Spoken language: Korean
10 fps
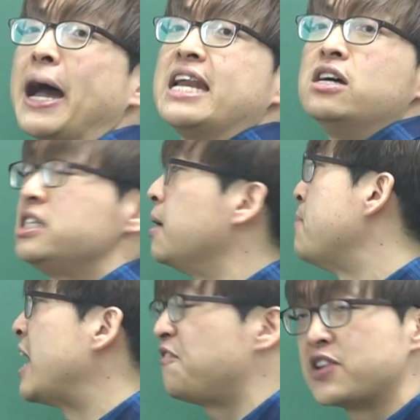발현시켜,
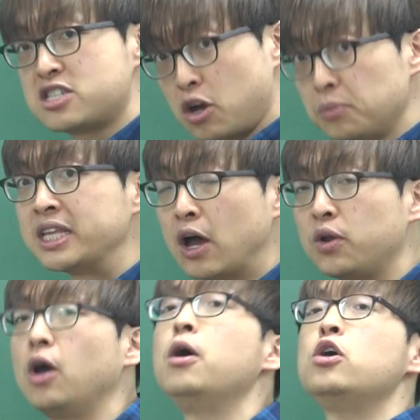manifest 여러 번
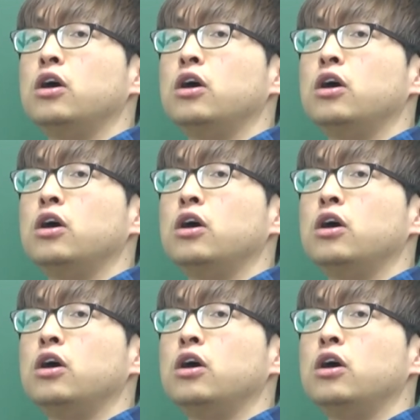나오네요.